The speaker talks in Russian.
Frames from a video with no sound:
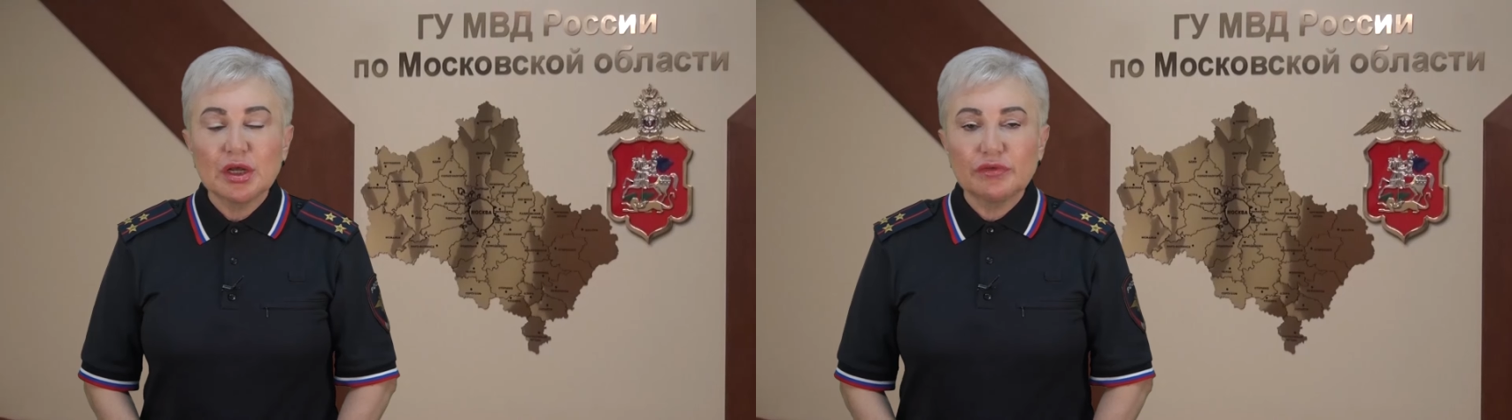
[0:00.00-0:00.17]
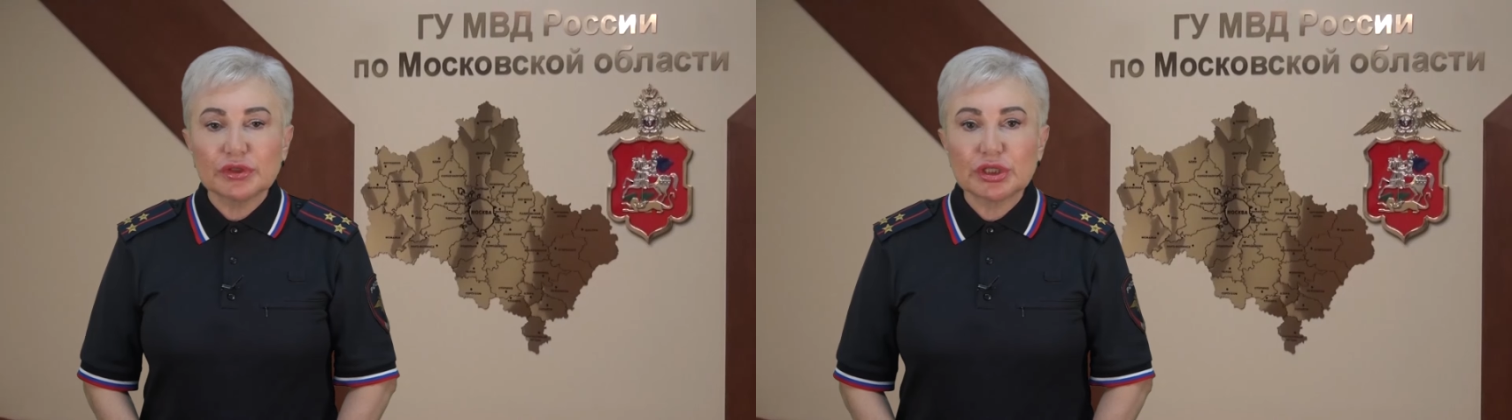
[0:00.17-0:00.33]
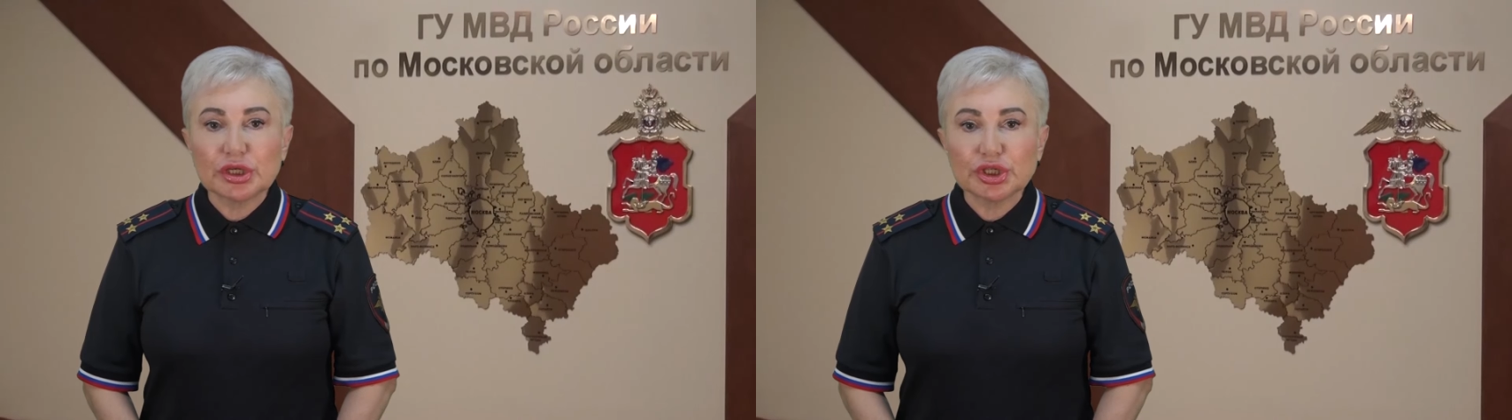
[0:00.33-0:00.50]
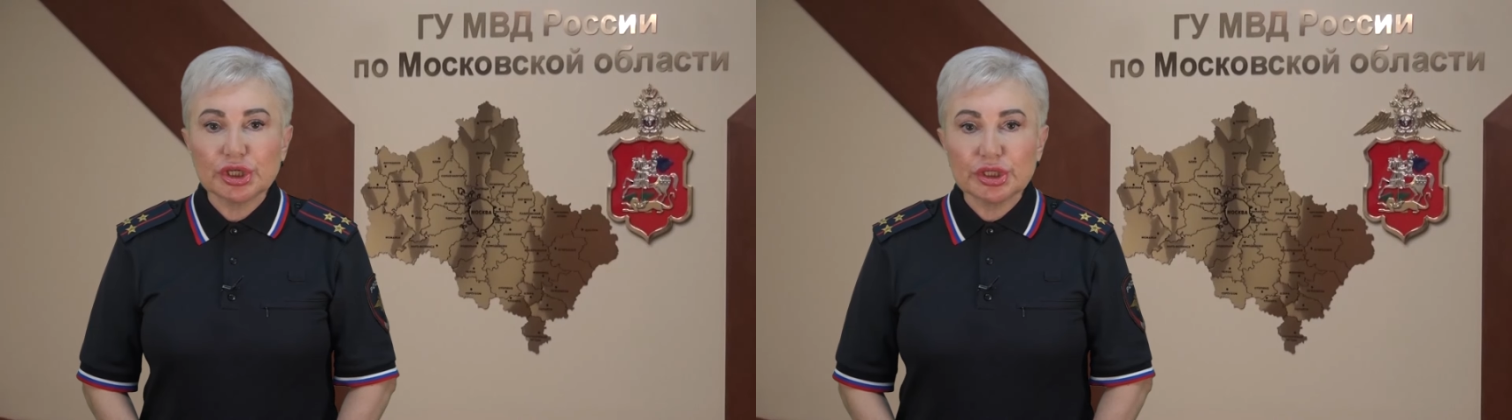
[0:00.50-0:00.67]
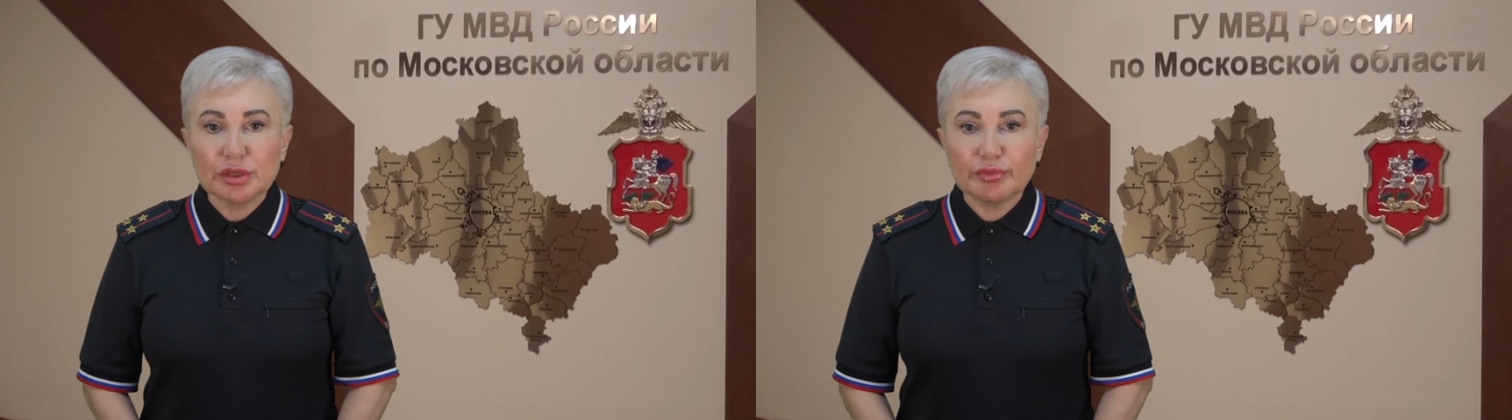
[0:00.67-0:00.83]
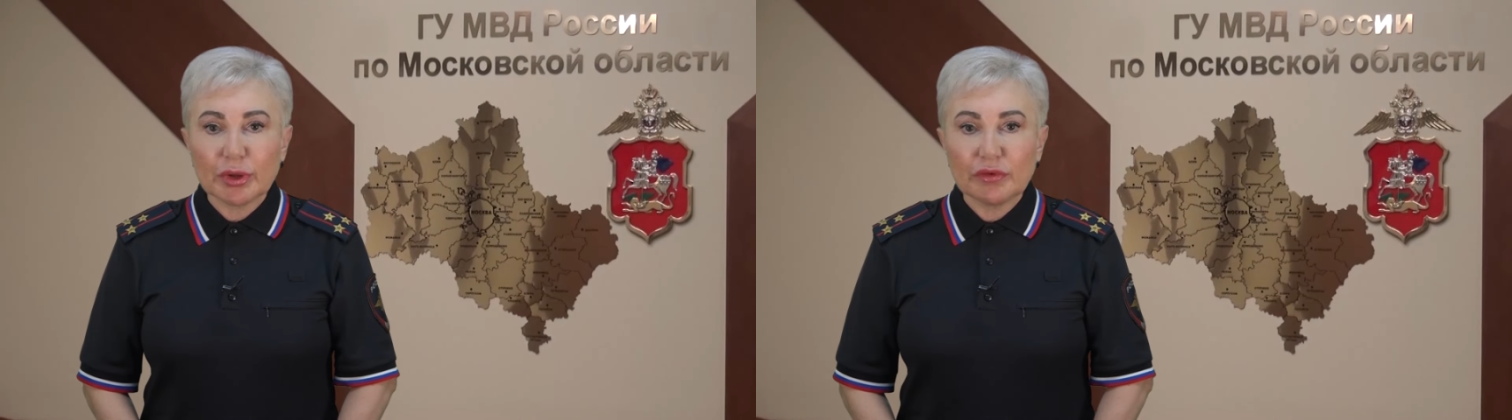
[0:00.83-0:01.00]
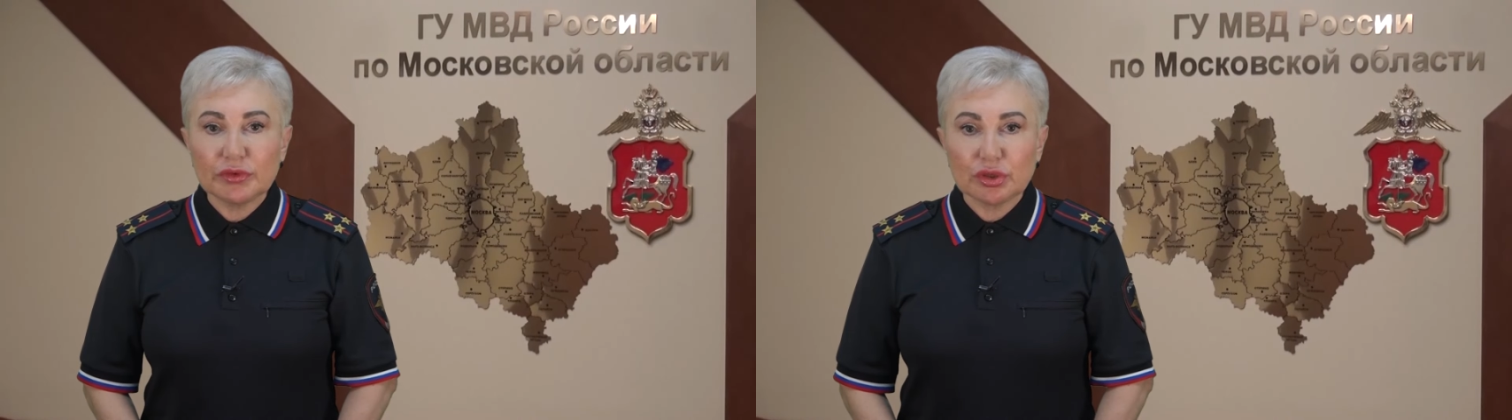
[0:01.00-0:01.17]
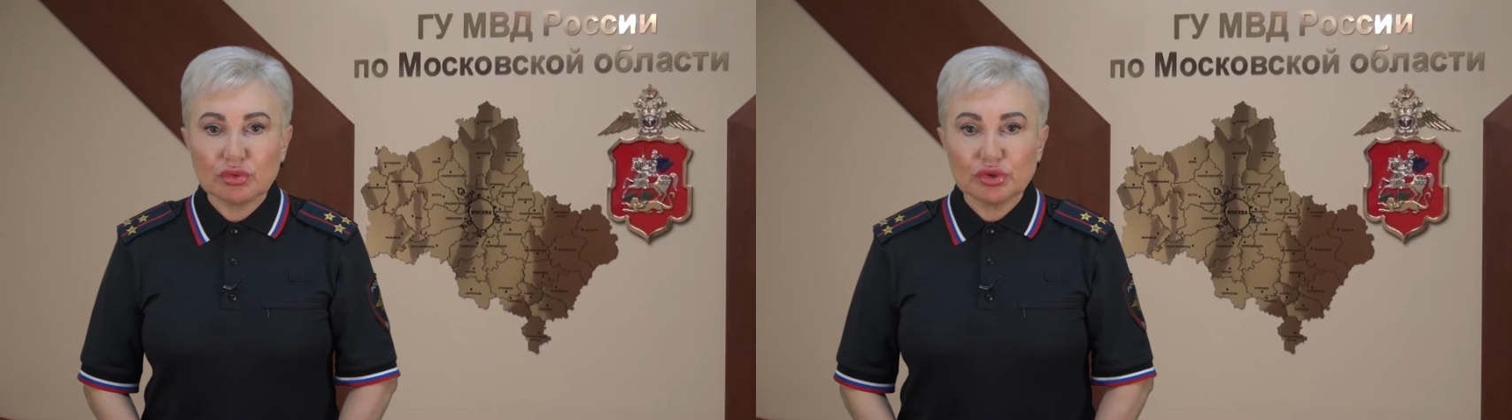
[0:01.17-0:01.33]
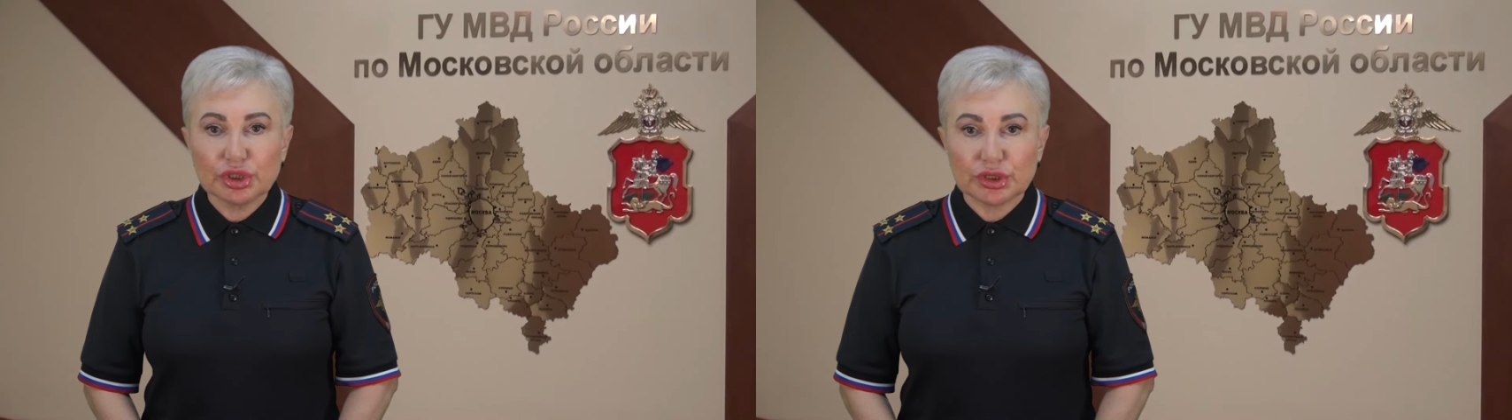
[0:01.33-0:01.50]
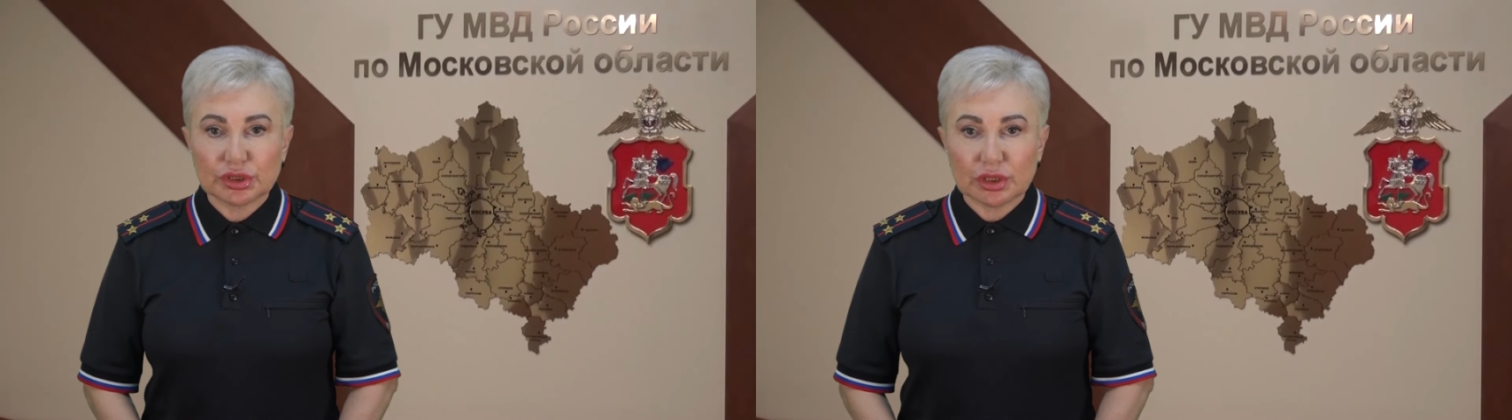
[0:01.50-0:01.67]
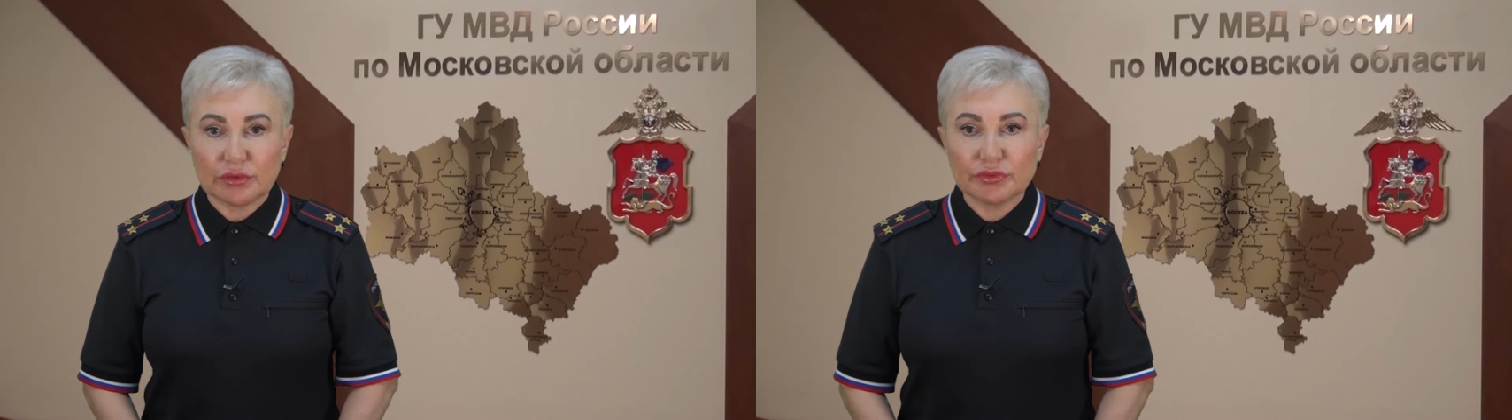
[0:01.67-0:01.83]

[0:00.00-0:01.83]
В отношении правонарушителя